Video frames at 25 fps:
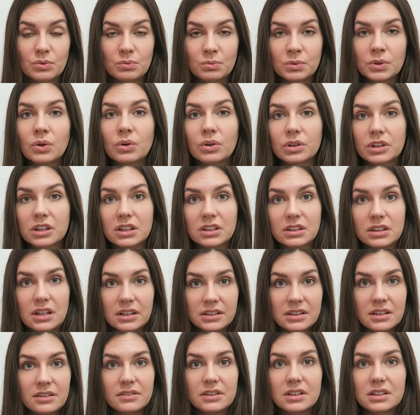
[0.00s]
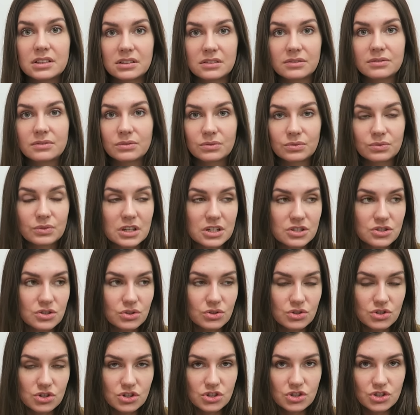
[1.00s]
у многих, да, наверное, у вас
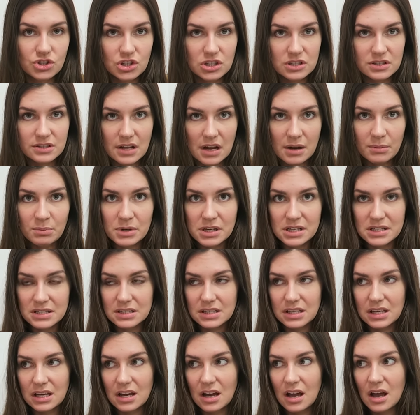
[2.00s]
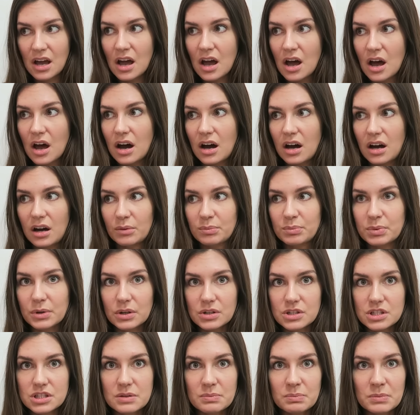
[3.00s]
тоже сейчас заморозки,
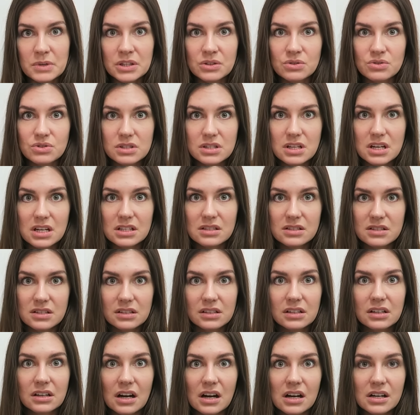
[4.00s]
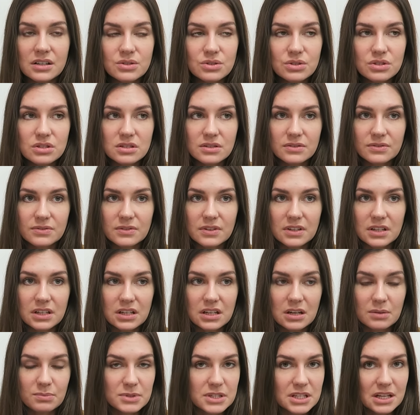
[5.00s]
просто минус 30 градусов,
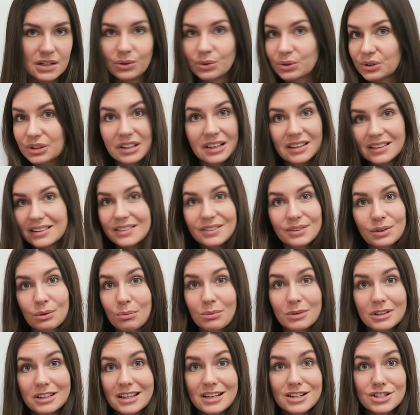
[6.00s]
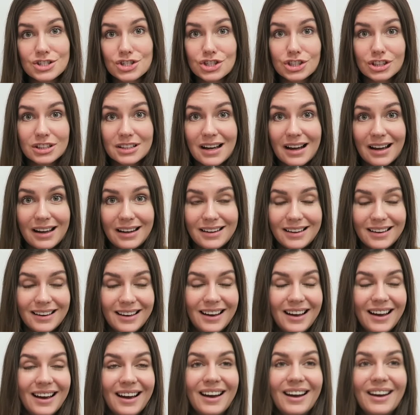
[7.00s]
и абсолютно этого мы не ожидали,
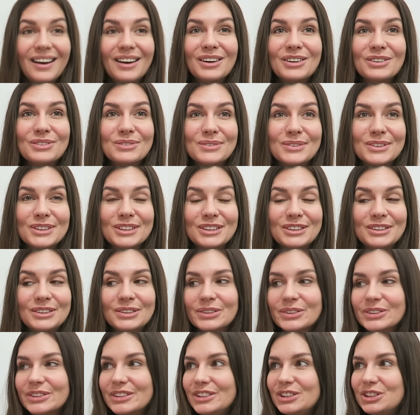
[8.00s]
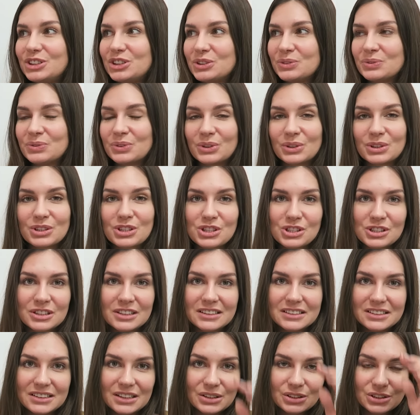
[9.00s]
вот, но ну, ничего, очень
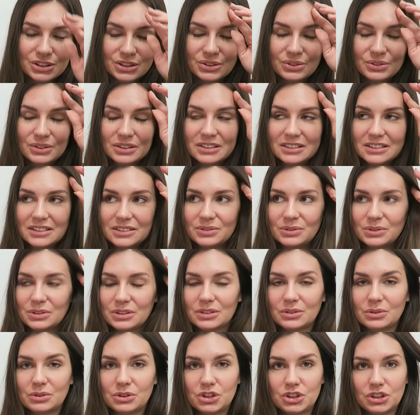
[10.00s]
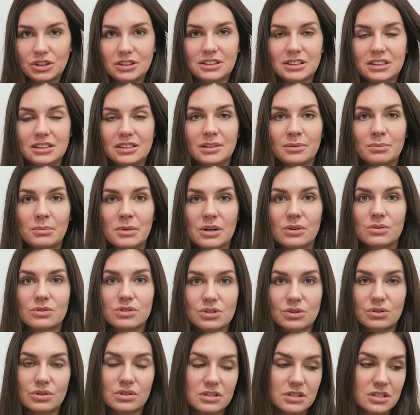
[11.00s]
надеюсь, что эти вот очень сильные
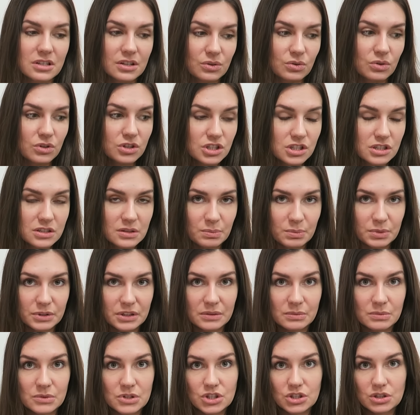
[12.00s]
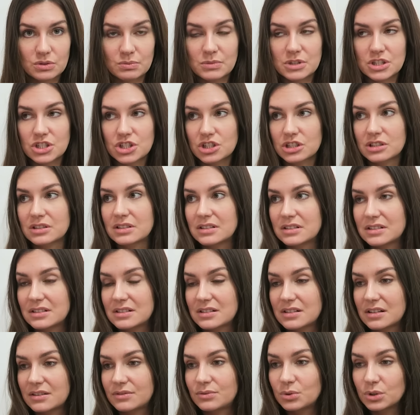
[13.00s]
морозы скоро закончатся, потому что машина
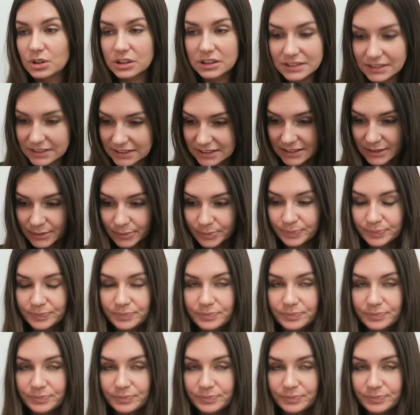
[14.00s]
не заводится,